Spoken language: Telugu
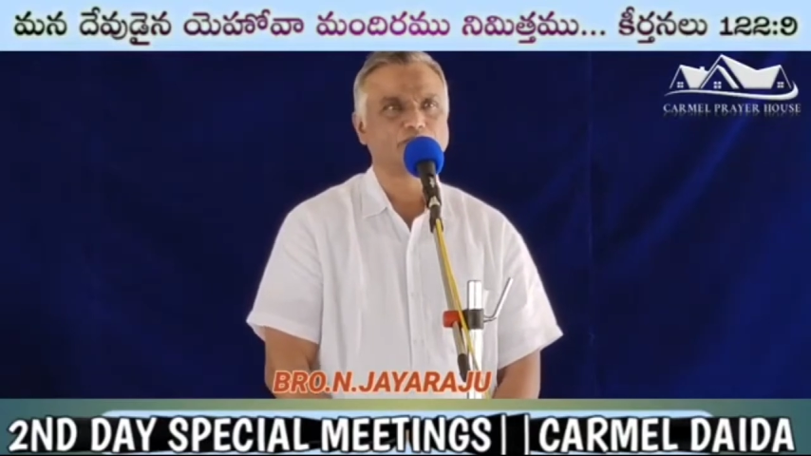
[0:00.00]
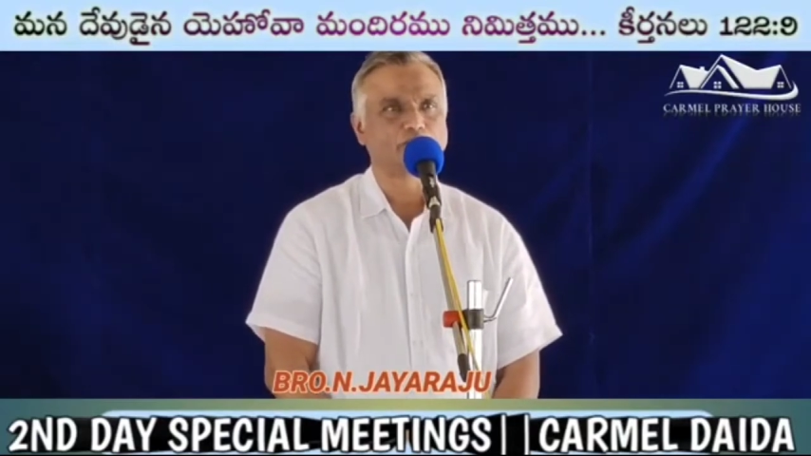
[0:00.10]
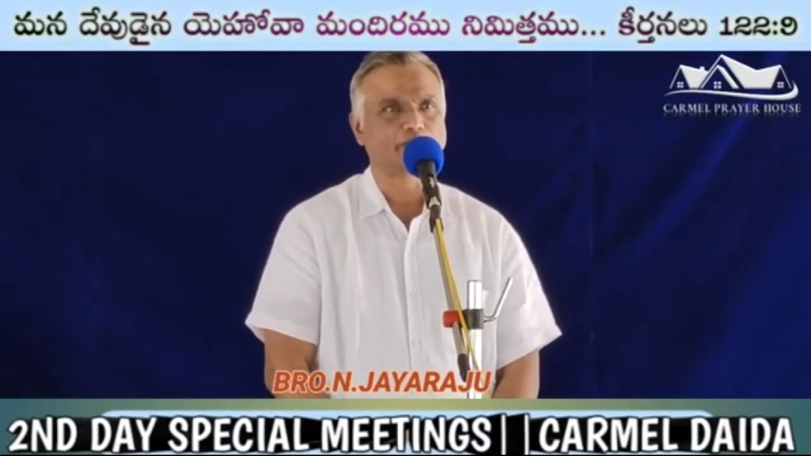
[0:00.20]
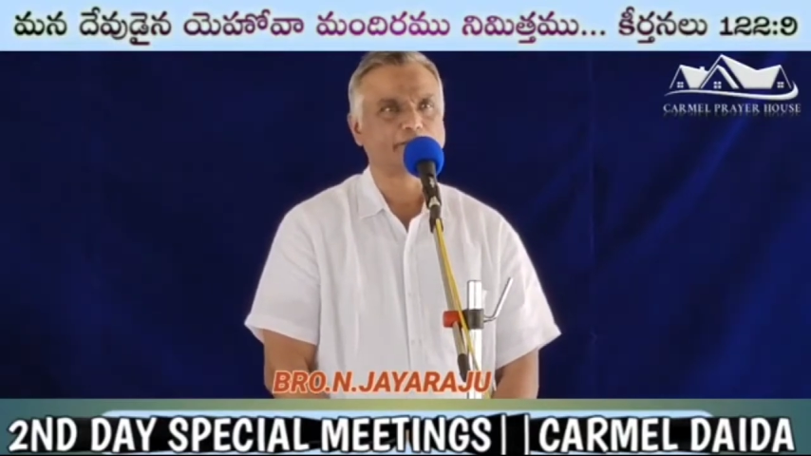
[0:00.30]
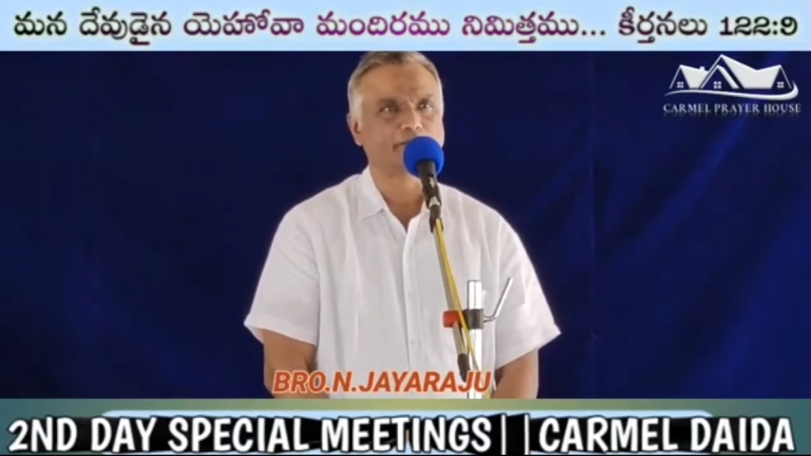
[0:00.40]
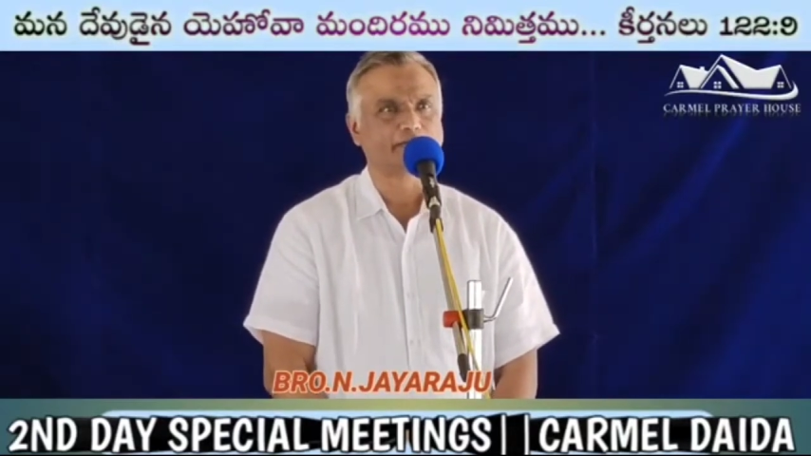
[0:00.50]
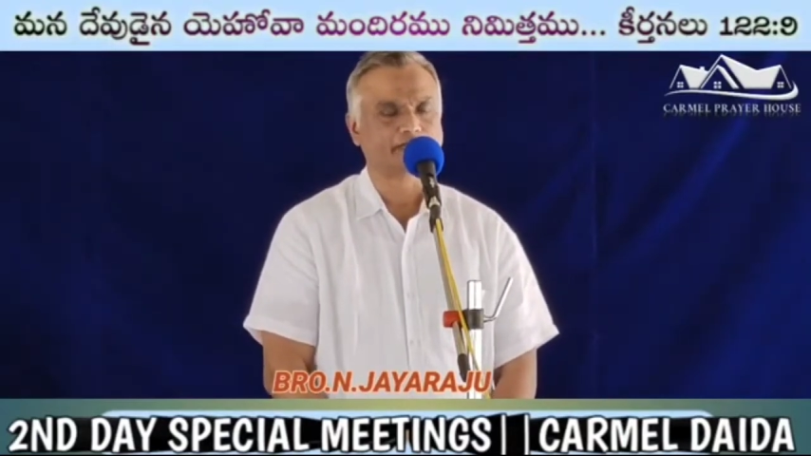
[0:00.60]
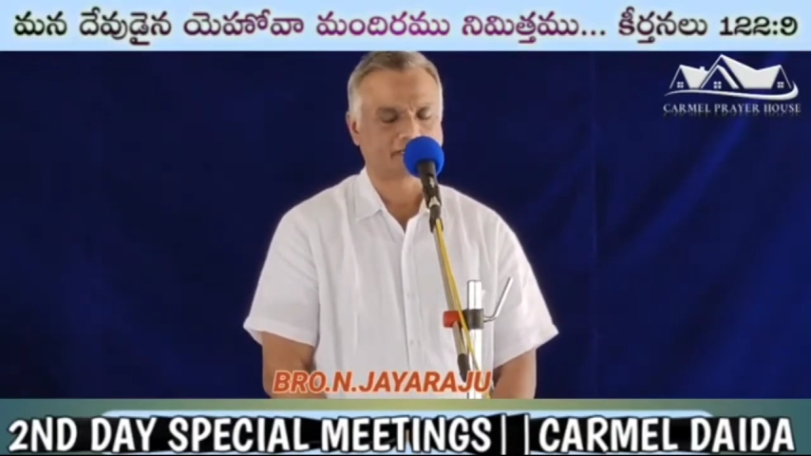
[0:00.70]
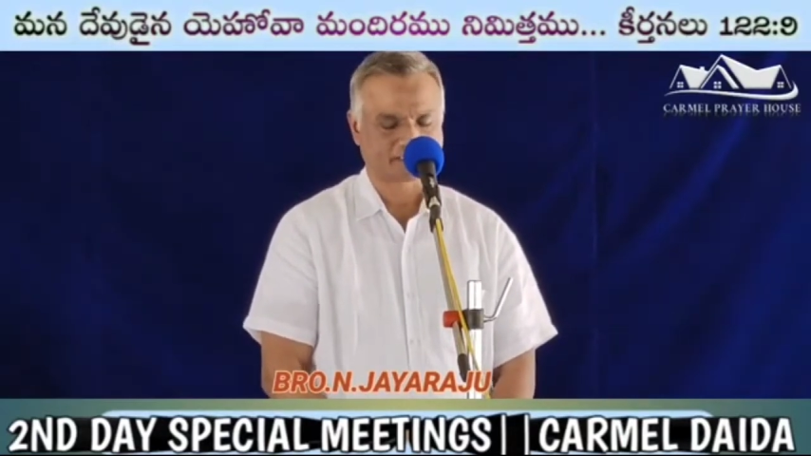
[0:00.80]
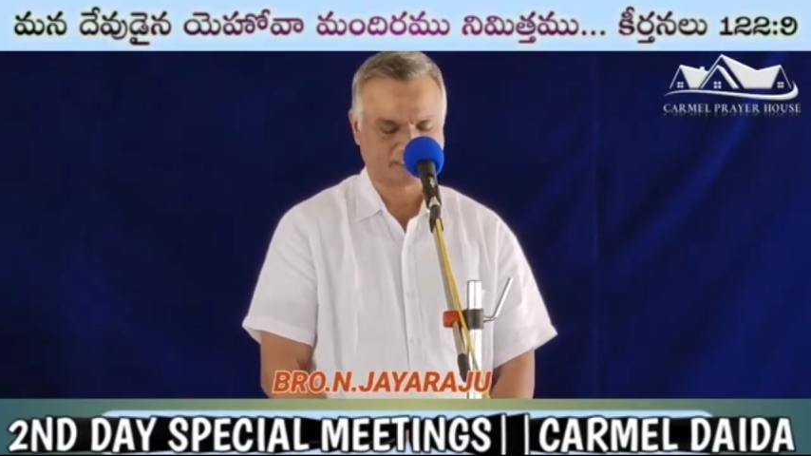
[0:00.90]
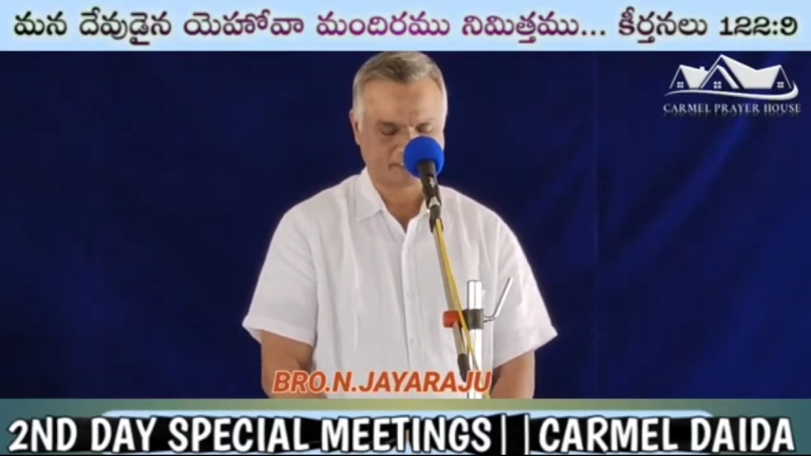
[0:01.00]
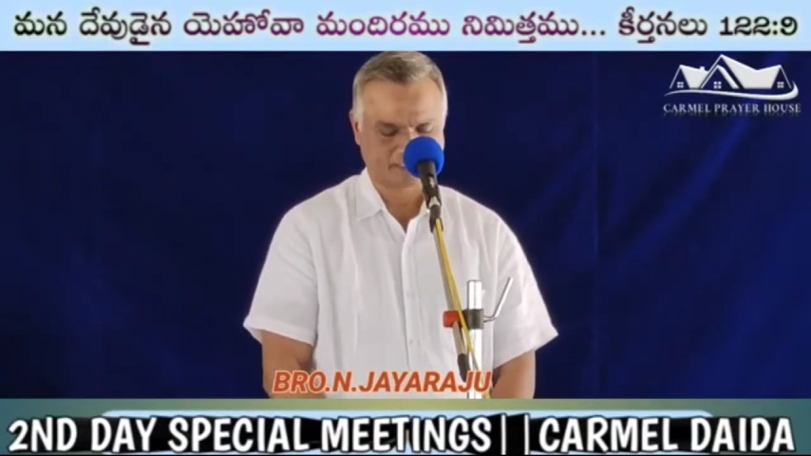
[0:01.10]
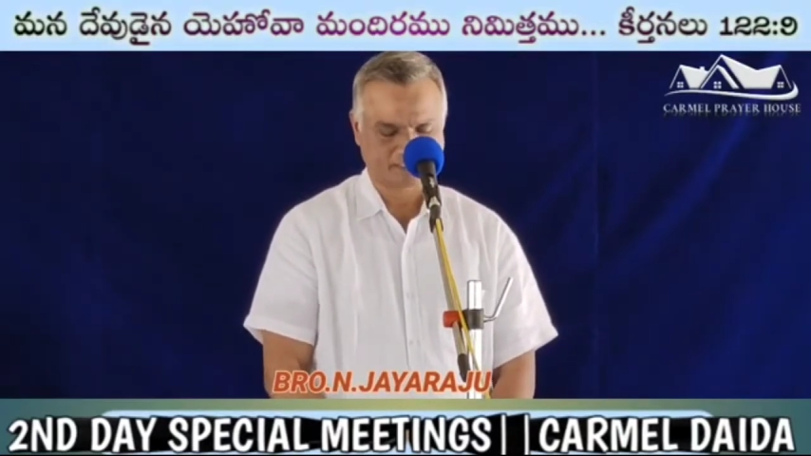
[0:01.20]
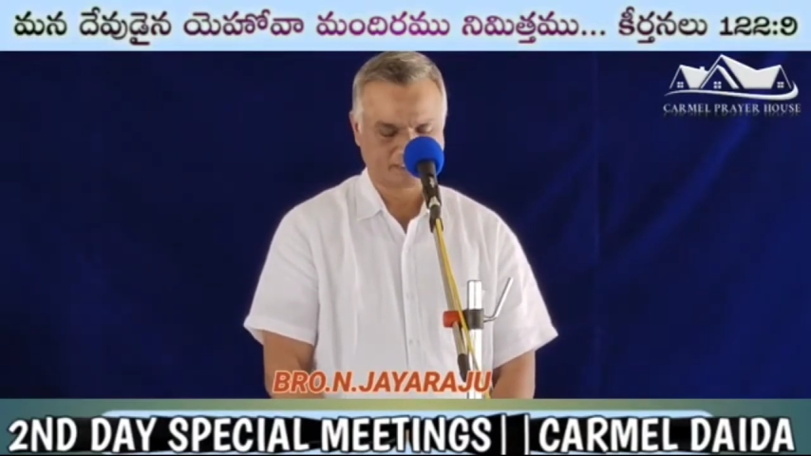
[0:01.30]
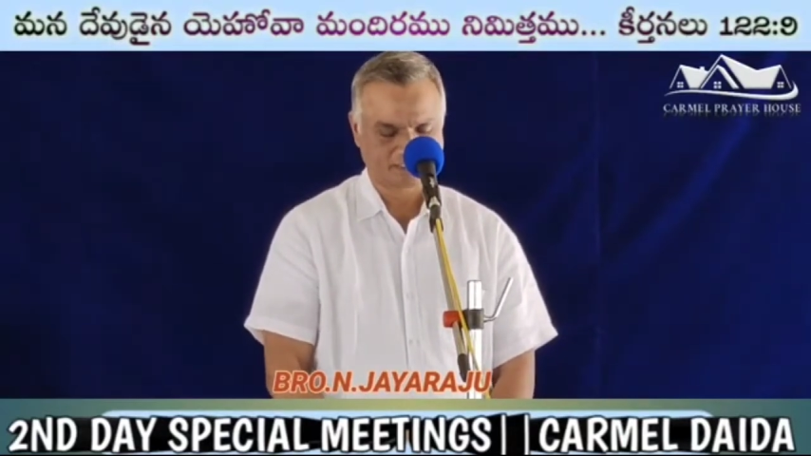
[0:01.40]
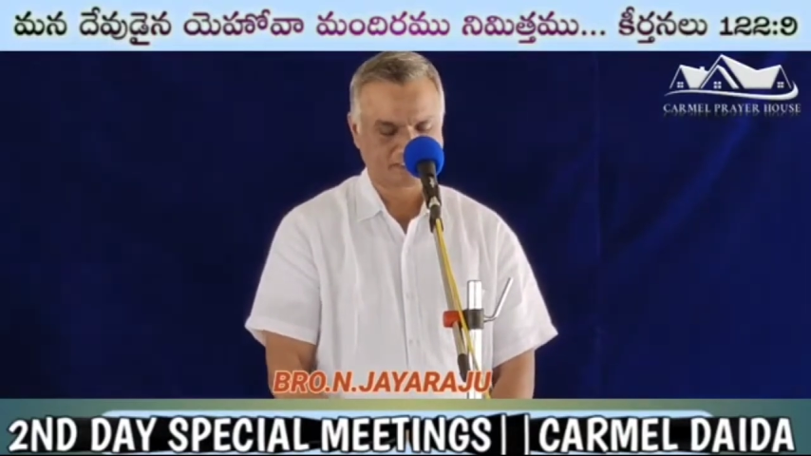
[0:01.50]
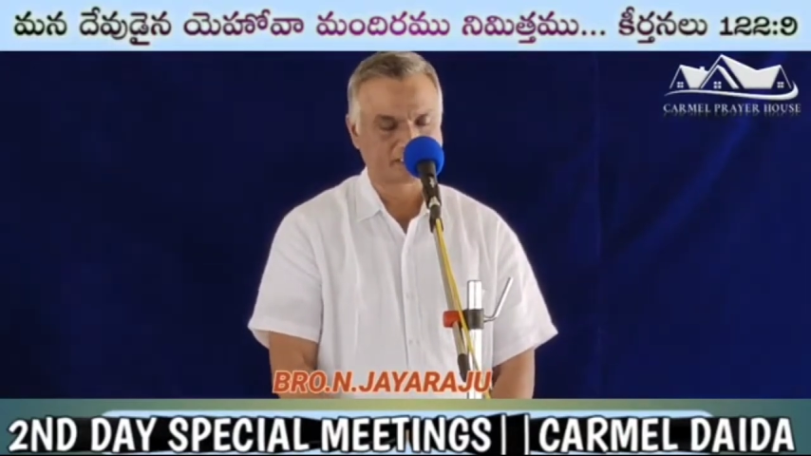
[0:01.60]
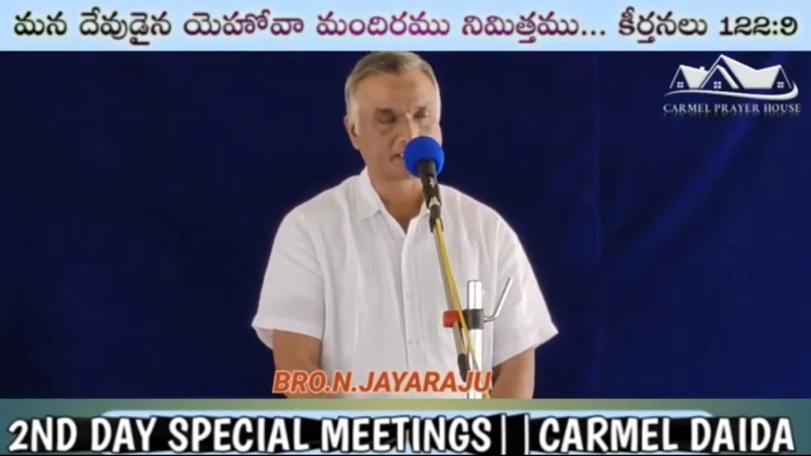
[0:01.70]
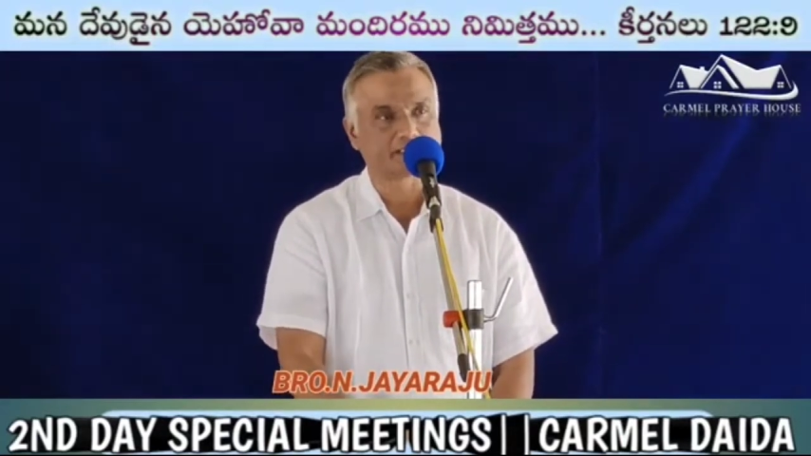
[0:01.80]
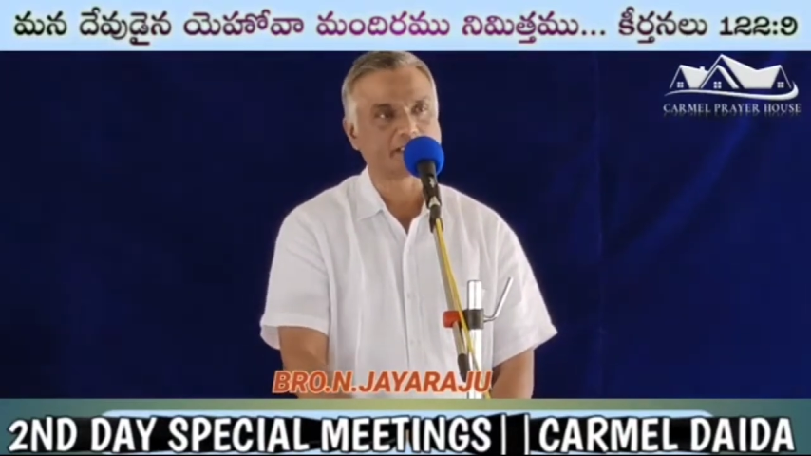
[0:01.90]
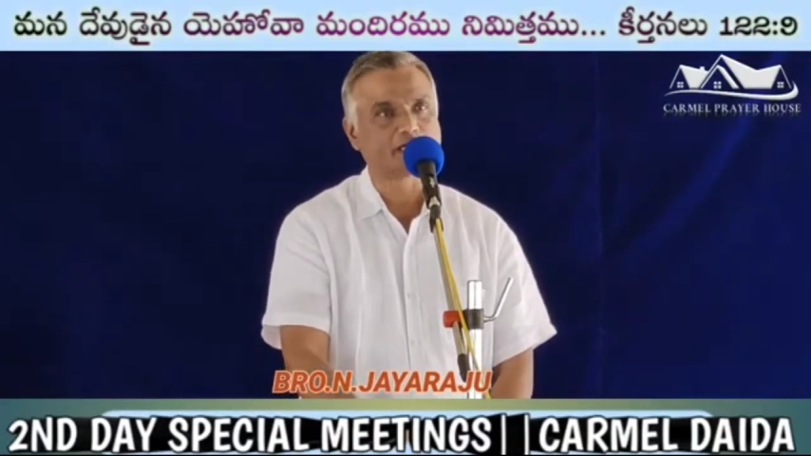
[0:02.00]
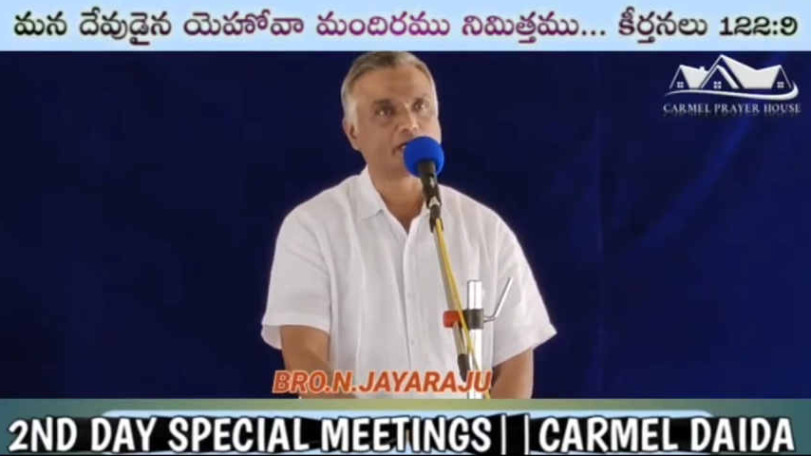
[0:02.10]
దూరమవునుగాక గలతి